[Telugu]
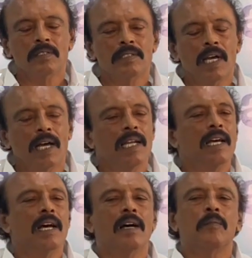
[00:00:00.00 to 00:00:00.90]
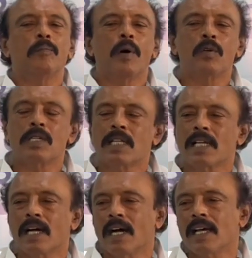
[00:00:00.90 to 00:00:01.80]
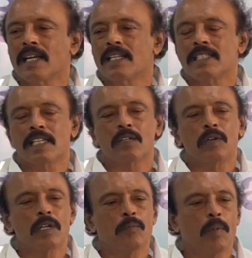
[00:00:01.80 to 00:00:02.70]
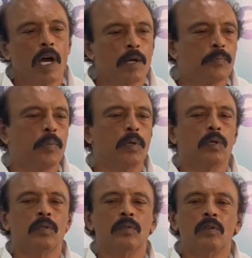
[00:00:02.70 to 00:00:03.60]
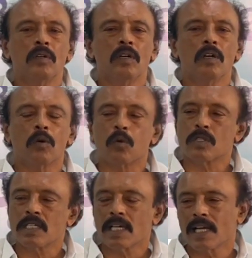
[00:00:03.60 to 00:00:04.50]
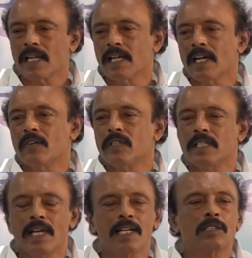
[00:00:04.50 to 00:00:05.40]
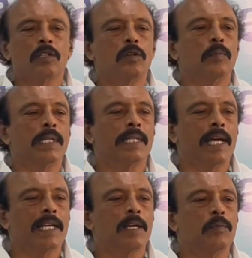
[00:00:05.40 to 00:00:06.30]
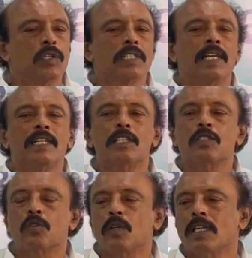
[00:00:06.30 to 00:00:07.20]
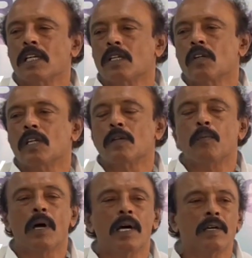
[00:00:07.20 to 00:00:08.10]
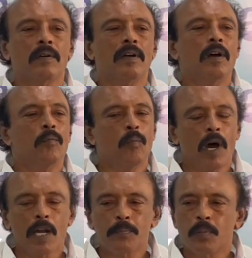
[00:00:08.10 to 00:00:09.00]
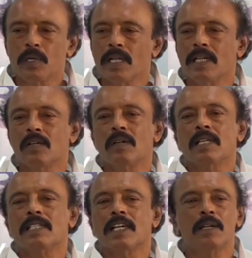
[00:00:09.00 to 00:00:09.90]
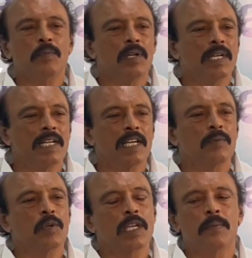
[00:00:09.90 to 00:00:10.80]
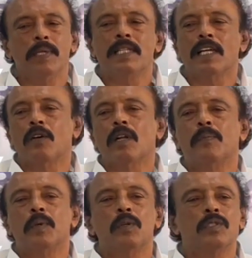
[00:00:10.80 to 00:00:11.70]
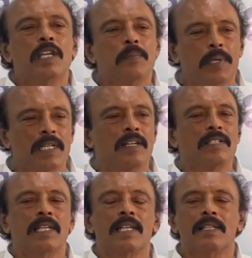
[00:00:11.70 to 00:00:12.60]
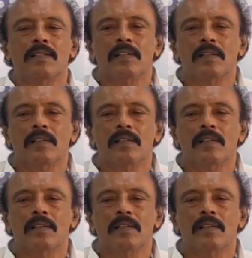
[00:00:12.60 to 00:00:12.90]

చాలా పౌష్టికాహారాన్ని ఇచ్చేటువంటి మార్పులను రుచికరంగా విద్యార్థులు మధ్యాహ్న భోజనాన్ని తీసుకునేటటువంటి మా మార్పులన్నీ కూడా జగన్మోహన్ రెడ్డి గారు ముఖ్యమంత్రిగా ఉన్నప్పుడు చేపట్టడం జరిగింది